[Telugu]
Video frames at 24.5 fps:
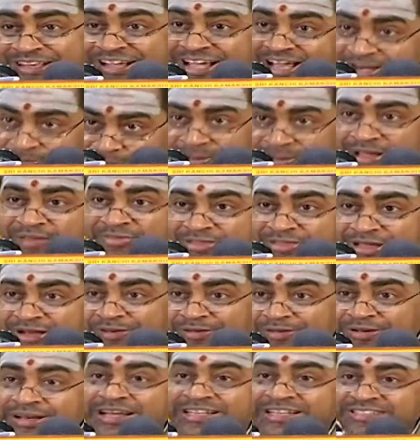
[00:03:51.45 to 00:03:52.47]

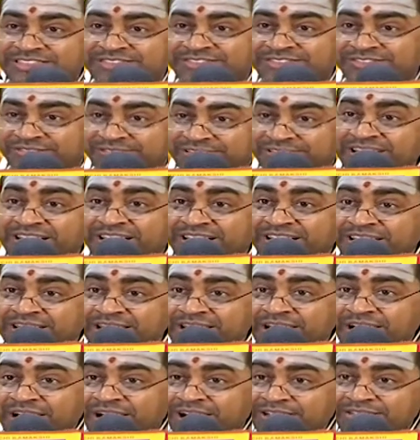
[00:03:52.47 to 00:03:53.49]
కల్పాంతంలోనే నశిస్తుంది
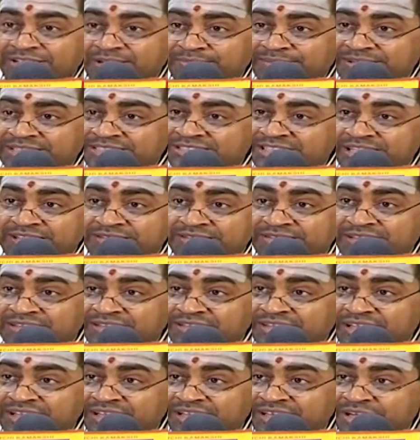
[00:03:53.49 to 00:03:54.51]
అసలు మన చరిత్ర
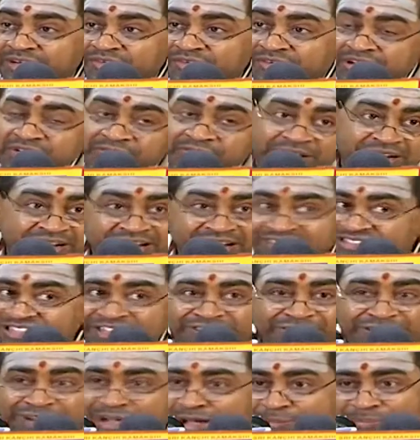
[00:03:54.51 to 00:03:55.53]
తెలియనటువంటి వాళ్ళు
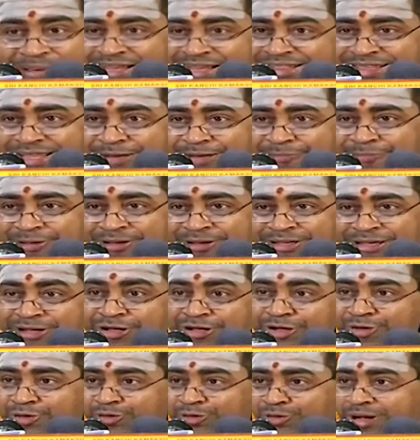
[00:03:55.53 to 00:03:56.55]
రచయితలుగా బయలుదేరిపోయి
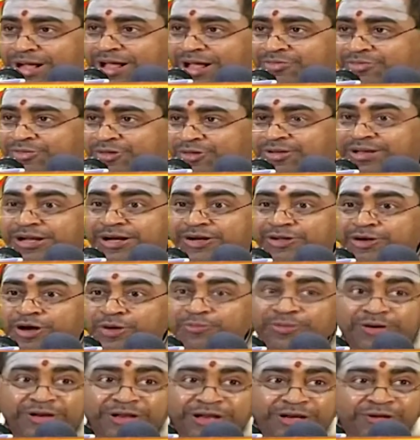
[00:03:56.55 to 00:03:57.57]
యుగాంతం ఇలాంటి
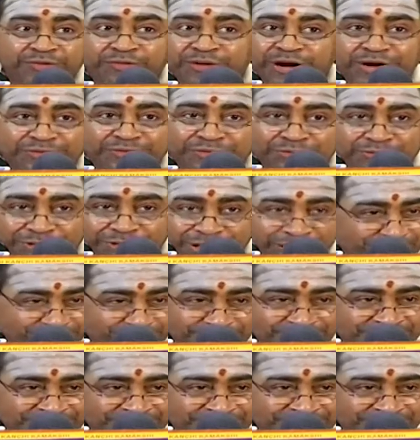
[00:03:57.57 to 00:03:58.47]
కబుర్లన్నీ వాడుతుంటారు